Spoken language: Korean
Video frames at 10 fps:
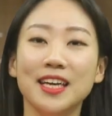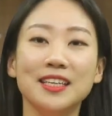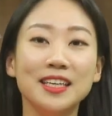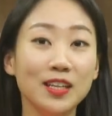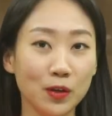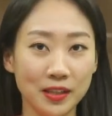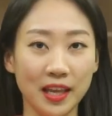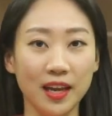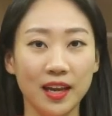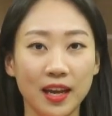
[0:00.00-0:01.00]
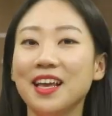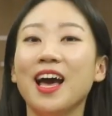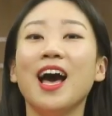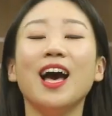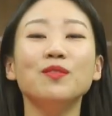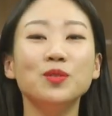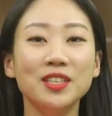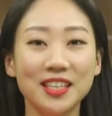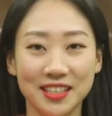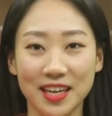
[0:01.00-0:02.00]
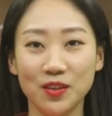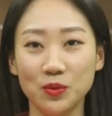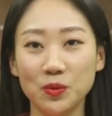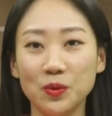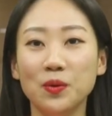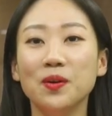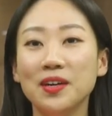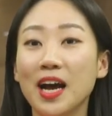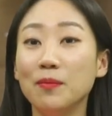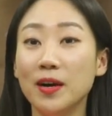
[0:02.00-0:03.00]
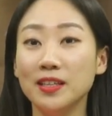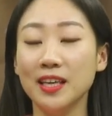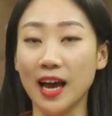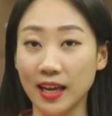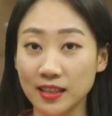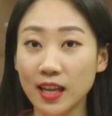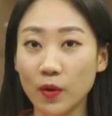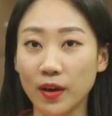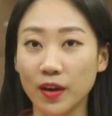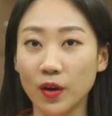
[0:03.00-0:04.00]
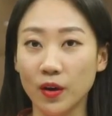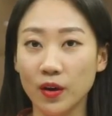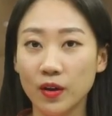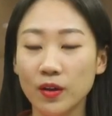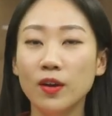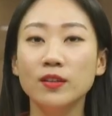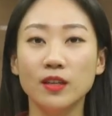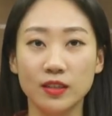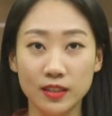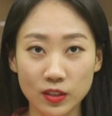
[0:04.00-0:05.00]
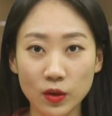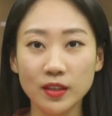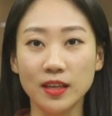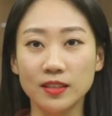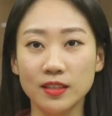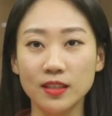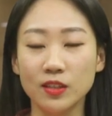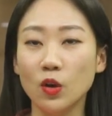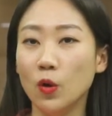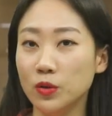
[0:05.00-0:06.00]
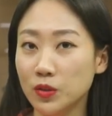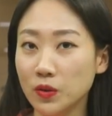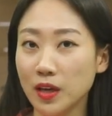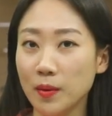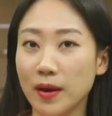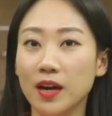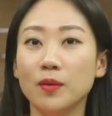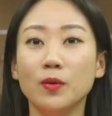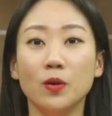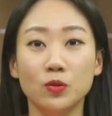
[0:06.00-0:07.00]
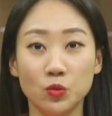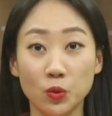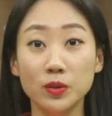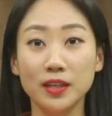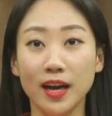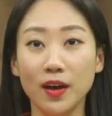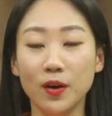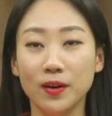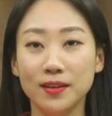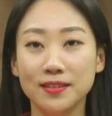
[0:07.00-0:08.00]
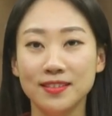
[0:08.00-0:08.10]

자 이럴 때 아무리 기다려도 가방이 안 나와요. 자, 그럴 때는 어떻게 말하면 좋을까요?